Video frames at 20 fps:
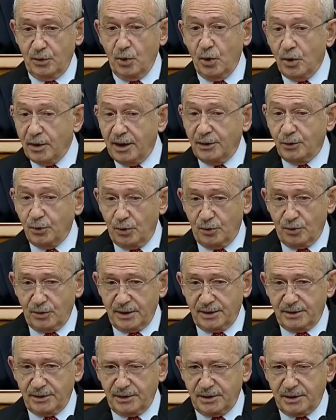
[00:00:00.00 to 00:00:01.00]
Öyle diyor
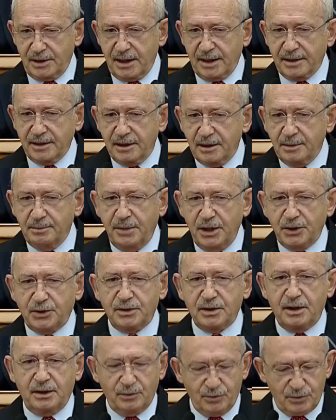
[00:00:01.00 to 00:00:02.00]
üreticiler.
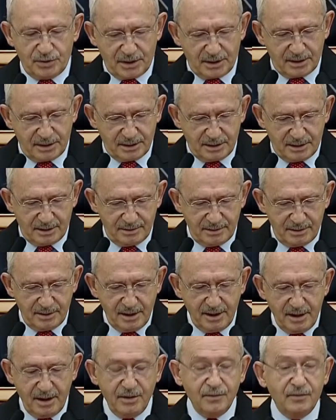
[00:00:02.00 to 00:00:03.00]
25 liranın üzerinde.
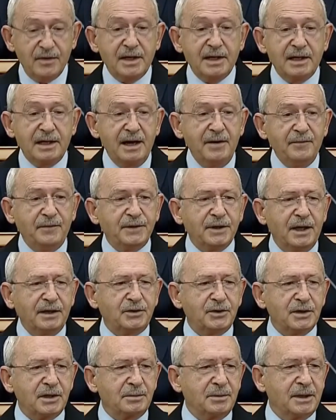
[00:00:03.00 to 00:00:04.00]
Verilen
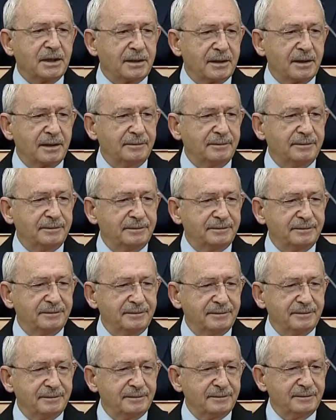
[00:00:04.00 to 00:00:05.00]
fiyat 20 lira.
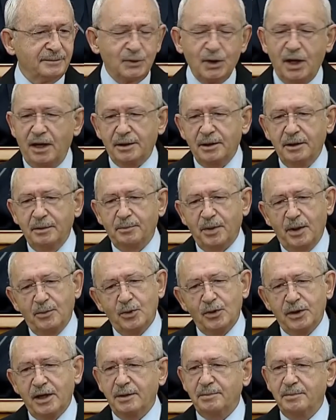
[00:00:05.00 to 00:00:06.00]
Yani
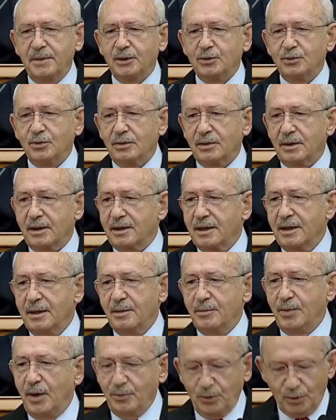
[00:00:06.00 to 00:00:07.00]
pamuk ekmeğin diyorlar.
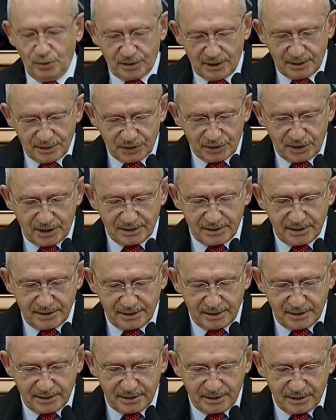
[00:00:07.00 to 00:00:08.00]
Pamuğu da
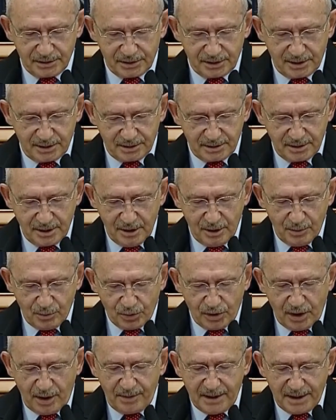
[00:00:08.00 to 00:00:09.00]
dışarıdan getireceğiz.
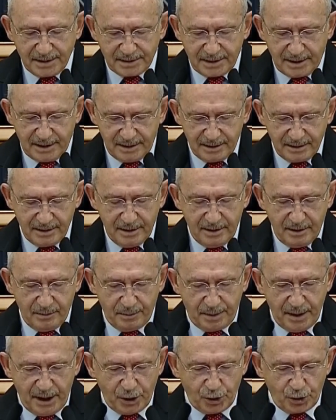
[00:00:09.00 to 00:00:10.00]
Buna benzer
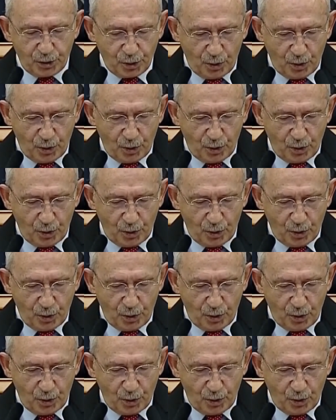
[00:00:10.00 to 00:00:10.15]
pek